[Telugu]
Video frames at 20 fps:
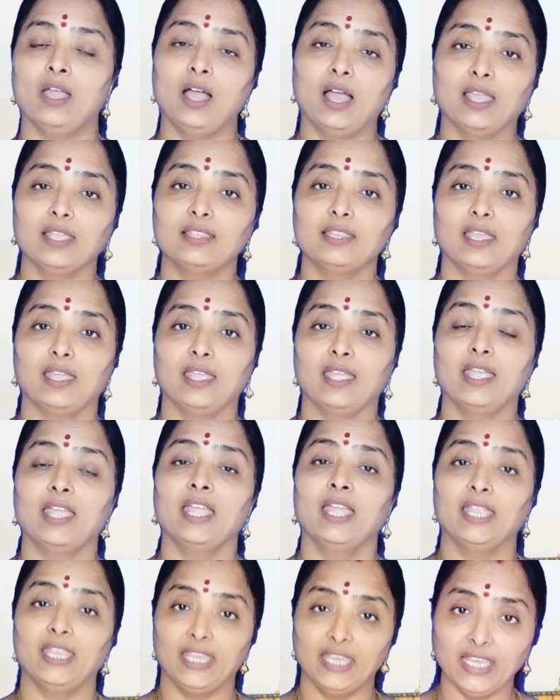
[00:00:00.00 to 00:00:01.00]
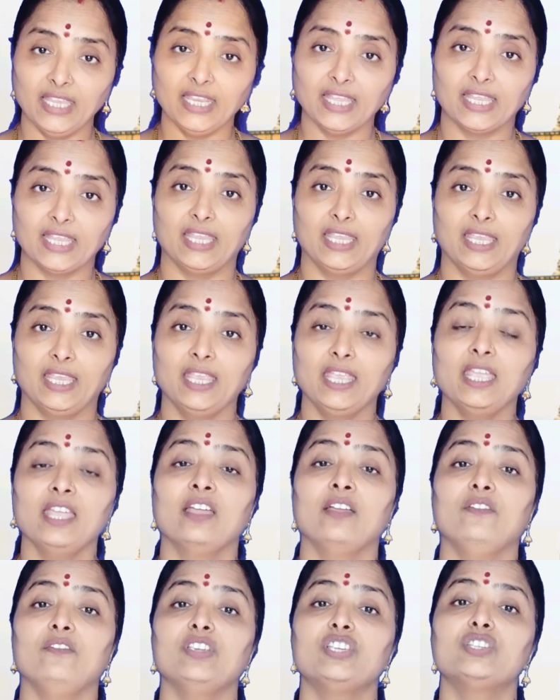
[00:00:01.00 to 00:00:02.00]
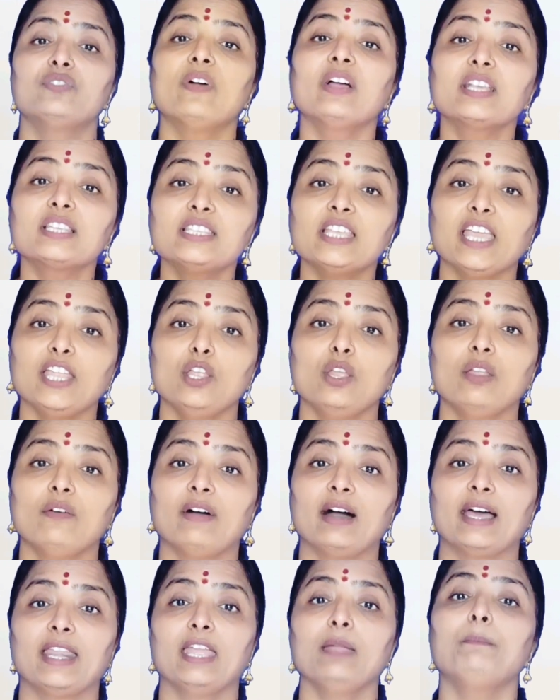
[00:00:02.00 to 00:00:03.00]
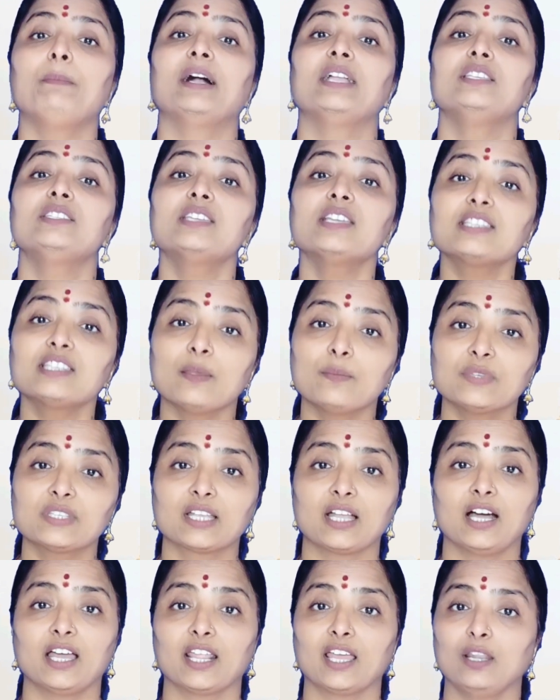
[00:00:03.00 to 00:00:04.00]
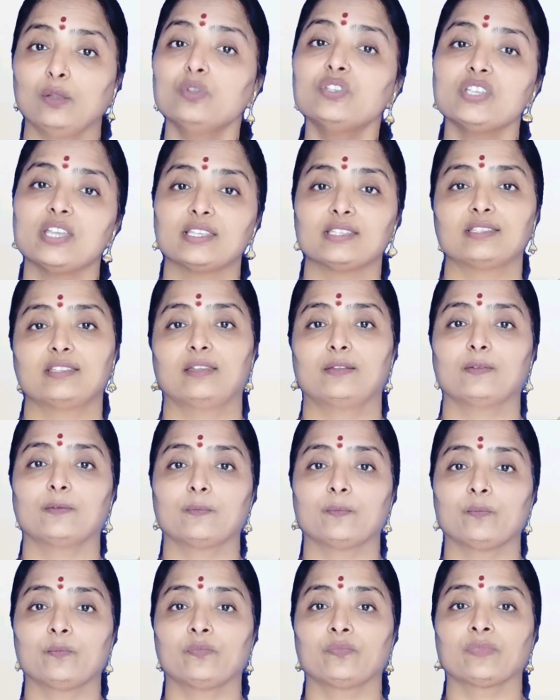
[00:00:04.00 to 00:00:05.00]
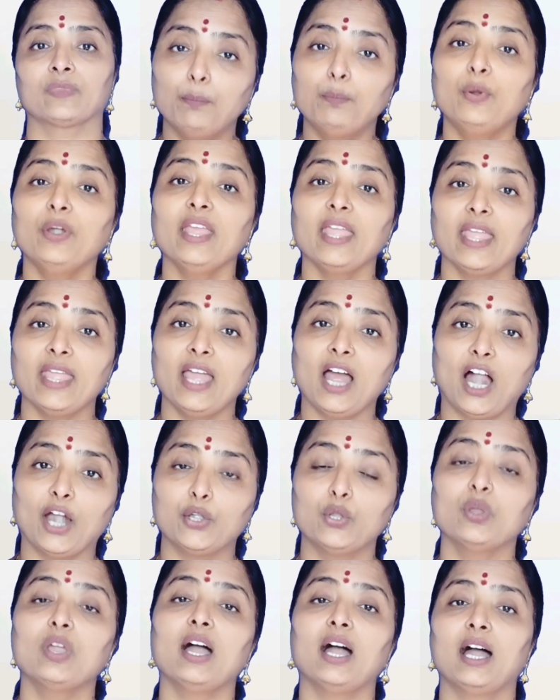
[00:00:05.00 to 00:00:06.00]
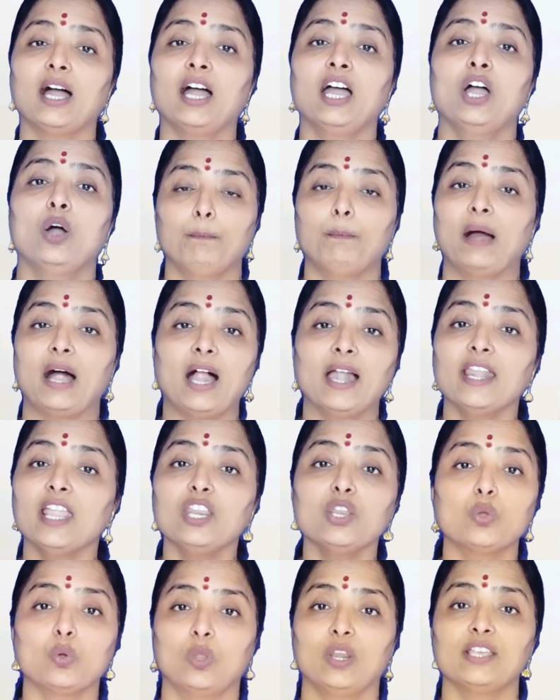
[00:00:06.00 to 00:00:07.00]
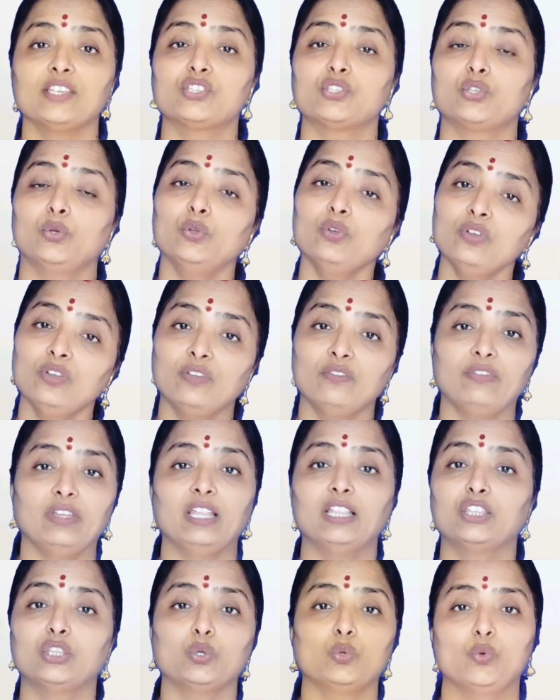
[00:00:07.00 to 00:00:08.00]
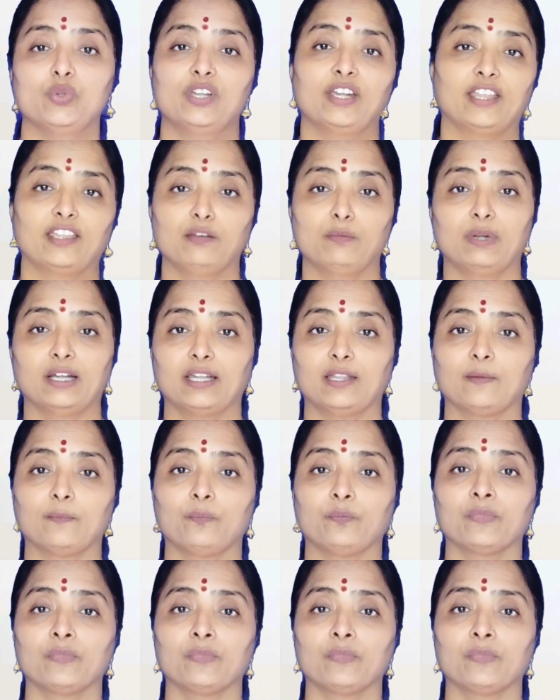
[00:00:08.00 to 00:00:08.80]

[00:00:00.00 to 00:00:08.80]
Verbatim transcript: అయితే ఈయనకి విశ్వక్సేనుల వారే పంచ సంస్కారాలు చేస్తారు అప్పుడే అటుగా పాండన్ కులస్తుడు వెళ్తూ ఉంటాడనమాట